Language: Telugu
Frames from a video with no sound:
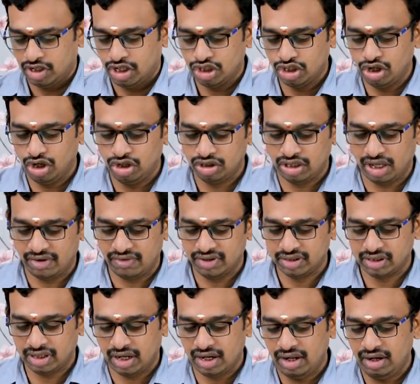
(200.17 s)
ఇందులో
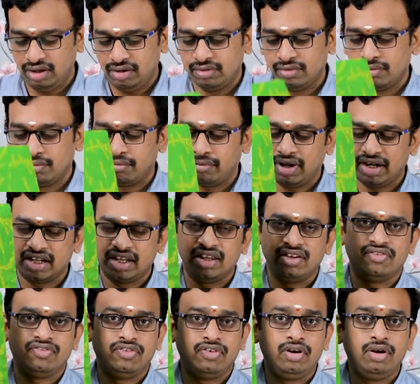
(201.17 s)
తర్వాత కలర్ మనకి
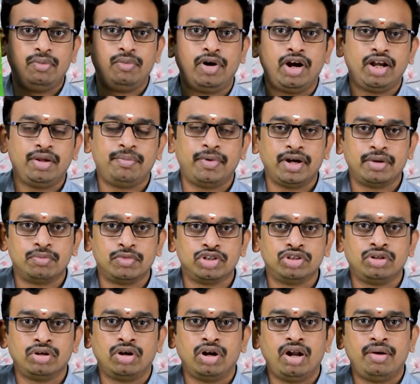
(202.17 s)
ఫుల్ బాడీ పార్ట్
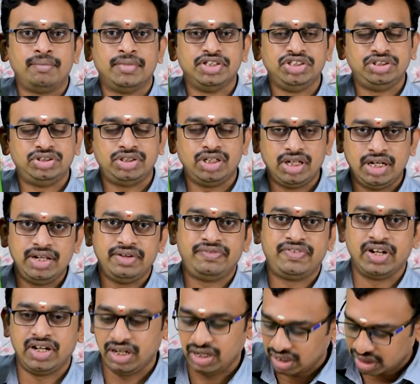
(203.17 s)
మొత్తం కూడా మంచి లీఫ్
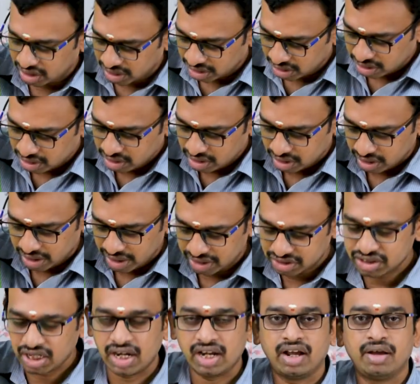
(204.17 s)
గ్రీన్ అండి
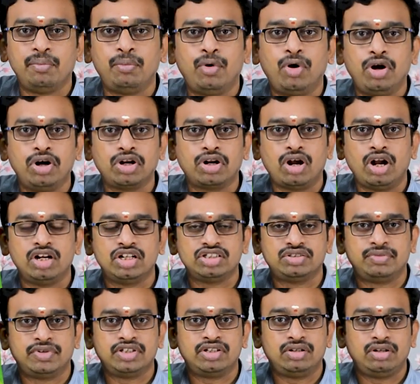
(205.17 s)
నెక్స్ట్ అలాగే బార్డర్
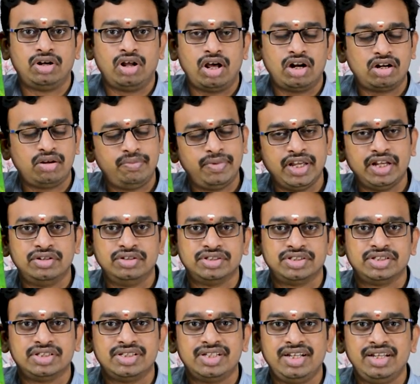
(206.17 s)
కాంట్రాస్ట్ మాత్రం డార్క్ పింక్
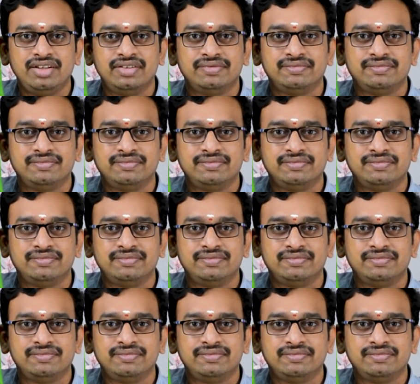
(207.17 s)
వస్తుంది